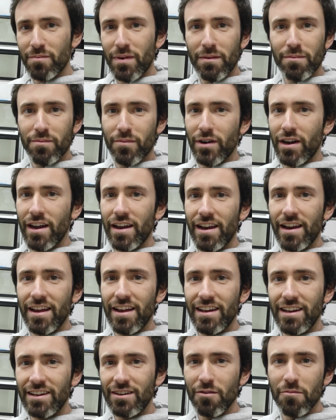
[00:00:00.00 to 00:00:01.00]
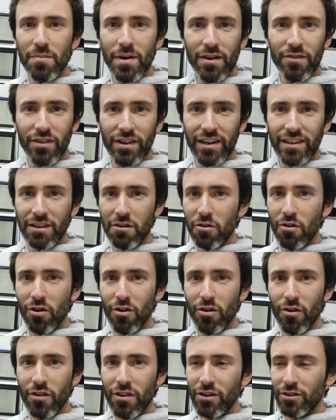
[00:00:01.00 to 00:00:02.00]
pues, ponerle un perfil de un
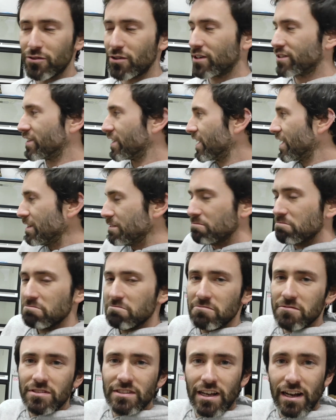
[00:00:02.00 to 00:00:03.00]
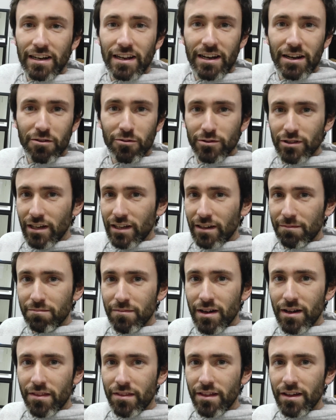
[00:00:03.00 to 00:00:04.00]
color o de otro, así que si a alguien le gusta
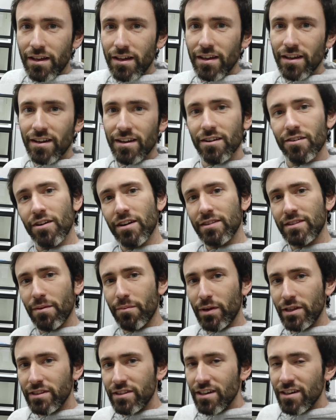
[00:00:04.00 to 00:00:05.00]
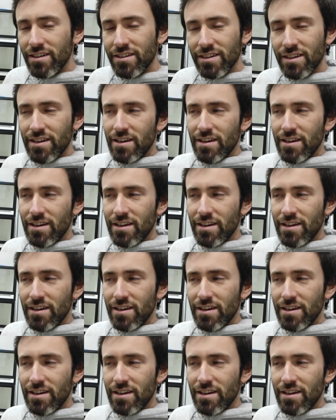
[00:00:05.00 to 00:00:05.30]
más con esta pinta,